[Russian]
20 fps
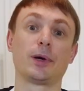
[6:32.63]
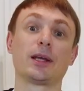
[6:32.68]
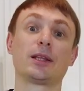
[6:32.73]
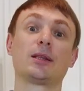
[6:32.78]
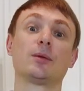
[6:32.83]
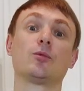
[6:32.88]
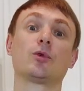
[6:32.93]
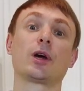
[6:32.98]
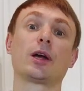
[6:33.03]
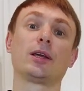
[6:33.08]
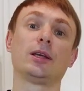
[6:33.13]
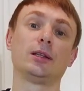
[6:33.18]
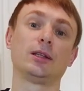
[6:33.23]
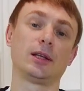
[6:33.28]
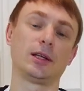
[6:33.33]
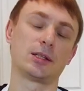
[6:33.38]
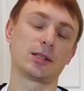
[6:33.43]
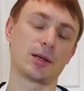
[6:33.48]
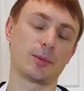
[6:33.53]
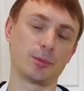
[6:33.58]
Поэтому
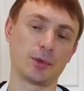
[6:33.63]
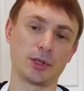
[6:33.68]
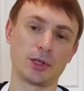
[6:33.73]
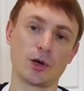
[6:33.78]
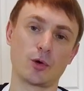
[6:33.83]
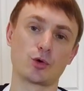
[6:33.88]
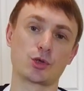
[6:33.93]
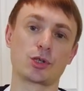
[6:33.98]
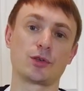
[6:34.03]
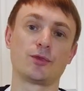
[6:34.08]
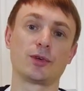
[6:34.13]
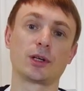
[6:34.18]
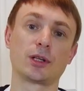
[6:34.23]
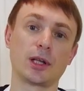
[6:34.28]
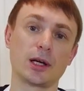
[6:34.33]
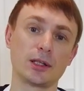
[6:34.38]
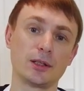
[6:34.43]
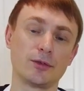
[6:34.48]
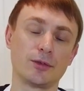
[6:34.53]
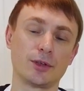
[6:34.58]
какие-то рецепты я уже
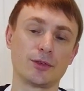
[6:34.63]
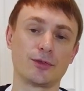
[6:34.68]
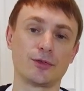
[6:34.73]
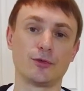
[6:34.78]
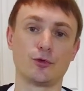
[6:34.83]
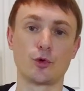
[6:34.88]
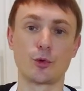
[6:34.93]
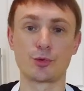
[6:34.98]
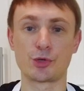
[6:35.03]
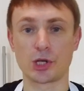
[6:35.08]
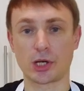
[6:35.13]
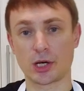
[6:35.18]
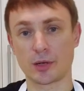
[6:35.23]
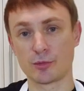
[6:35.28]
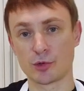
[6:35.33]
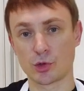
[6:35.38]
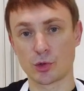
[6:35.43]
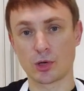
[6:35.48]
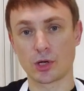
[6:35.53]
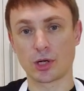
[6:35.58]
выкладывал в общих
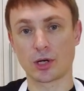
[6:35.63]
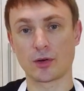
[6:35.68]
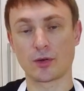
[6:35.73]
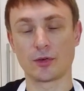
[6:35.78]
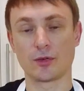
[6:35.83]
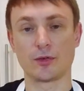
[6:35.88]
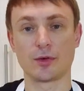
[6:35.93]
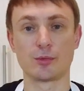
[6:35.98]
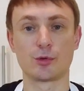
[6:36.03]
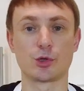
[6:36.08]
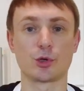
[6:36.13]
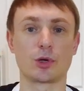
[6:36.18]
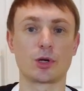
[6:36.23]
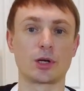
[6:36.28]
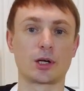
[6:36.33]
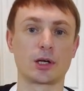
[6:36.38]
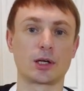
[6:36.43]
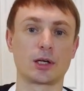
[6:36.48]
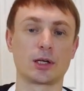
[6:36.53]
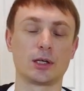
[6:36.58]
обзорах, в
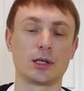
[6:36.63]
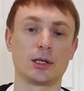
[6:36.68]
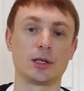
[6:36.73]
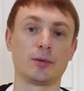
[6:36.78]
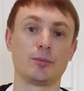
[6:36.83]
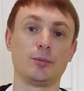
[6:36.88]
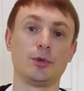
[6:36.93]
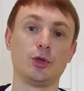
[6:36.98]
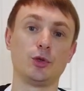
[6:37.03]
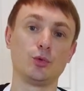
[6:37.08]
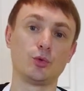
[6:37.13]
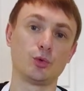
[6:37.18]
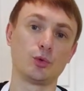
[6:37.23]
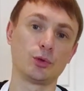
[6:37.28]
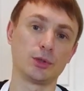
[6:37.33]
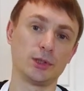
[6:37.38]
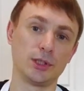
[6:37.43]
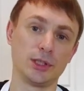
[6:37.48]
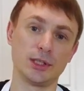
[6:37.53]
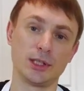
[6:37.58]
обзорах э,
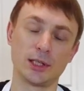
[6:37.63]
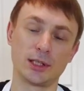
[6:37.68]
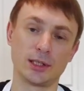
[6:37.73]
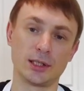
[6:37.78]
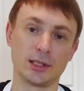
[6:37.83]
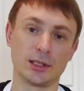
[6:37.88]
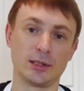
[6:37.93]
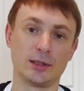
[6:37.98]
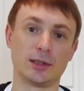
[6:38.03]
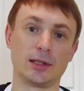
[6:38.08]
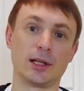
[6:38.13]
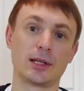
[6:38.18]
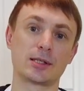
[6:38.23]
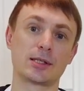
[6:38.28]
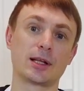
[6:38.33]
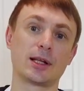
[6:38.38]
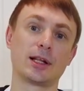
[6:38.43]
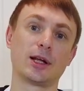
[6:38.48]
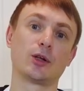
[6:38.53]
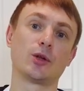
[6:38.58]
меню, диеты для
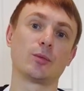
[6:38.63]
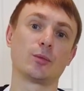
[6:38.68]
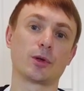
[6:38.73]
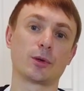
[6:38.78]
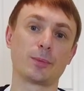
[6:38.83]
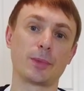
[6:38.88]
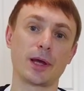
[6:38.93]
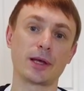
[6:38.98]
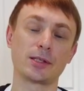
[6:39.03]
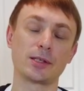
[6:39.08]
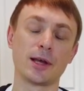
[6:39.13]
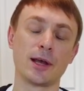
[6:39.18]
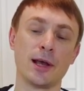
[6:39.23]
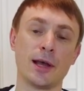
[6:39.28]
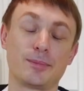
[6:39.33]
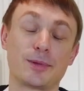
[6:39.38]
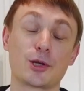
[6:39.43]
стола номер 5.